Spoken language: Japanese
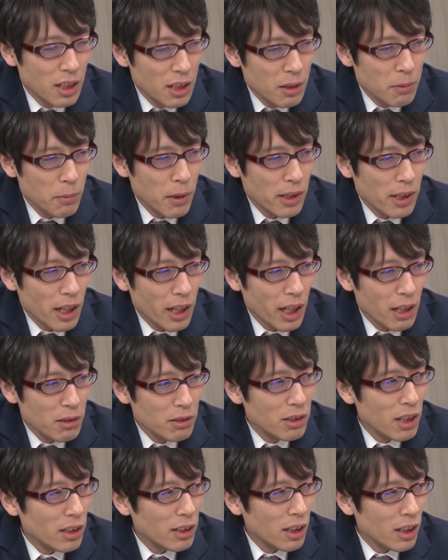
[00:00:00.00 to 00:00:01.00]
はいまあ投げるん
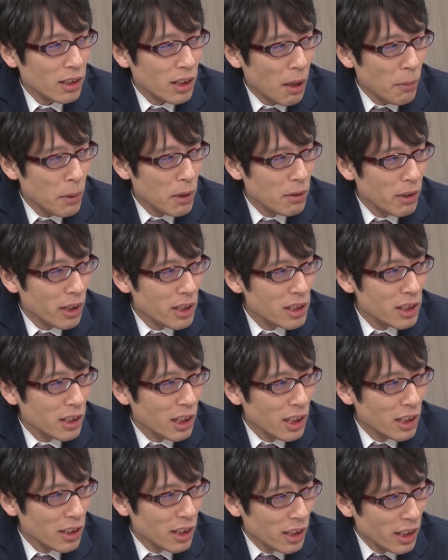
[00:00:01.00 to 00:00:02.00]
だったら食べるわけじゃな
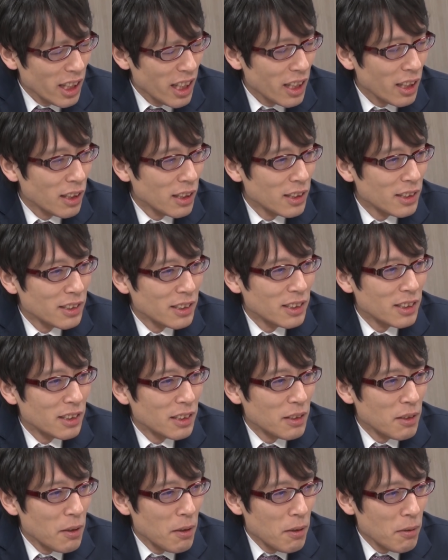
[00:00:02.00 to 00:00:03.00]
いんでね。うううんんん、
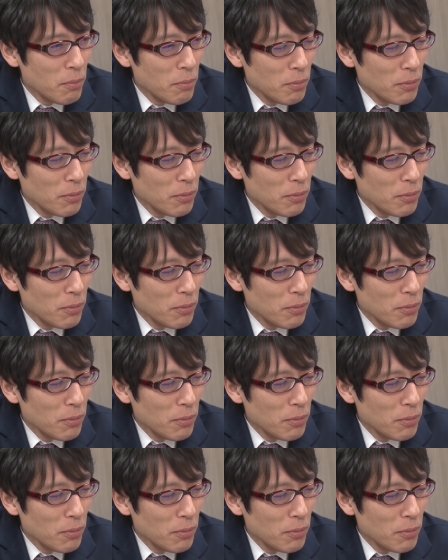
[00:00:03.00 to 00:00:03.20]
はい。